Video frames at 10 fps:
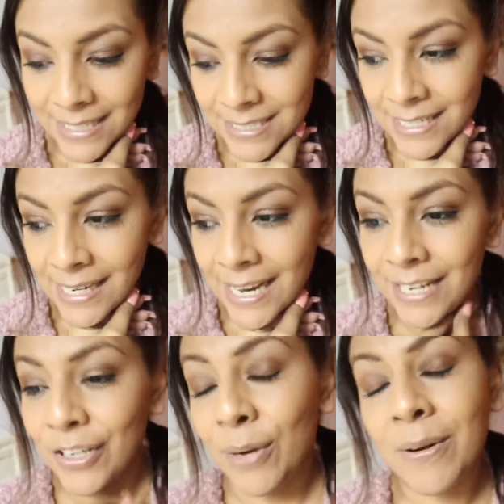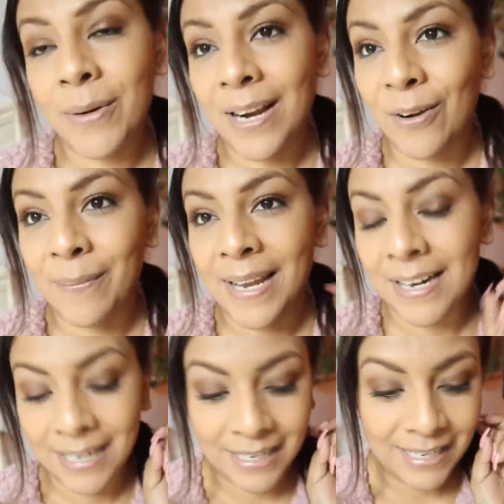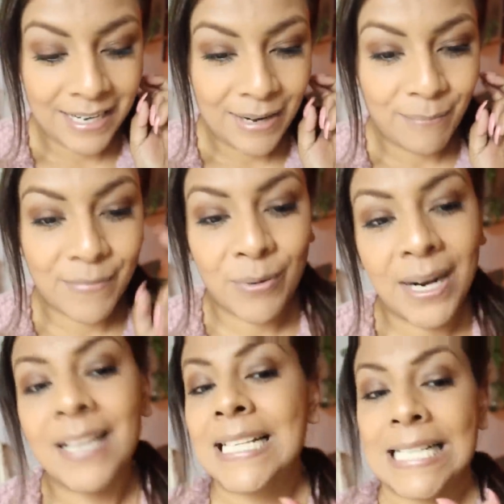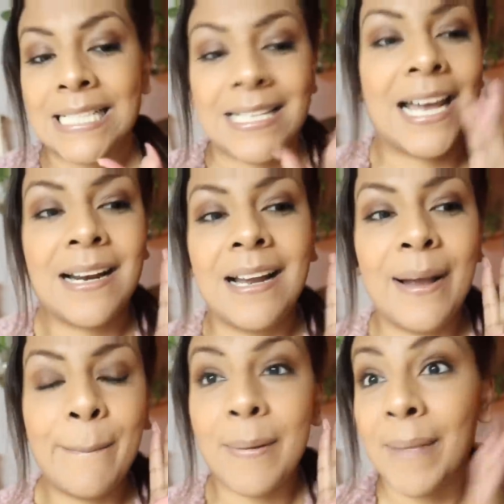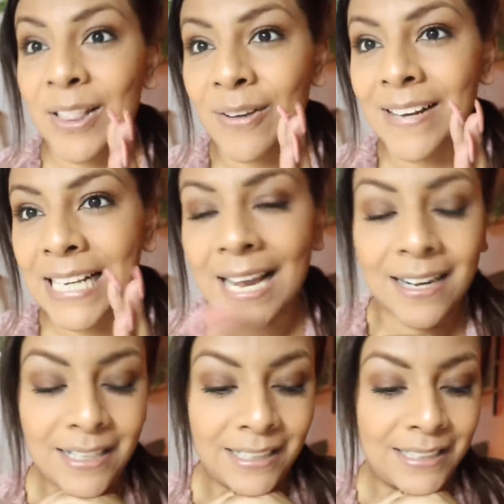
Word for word: Así que yo me voy a comer, me voy a descansar, me meto a bañar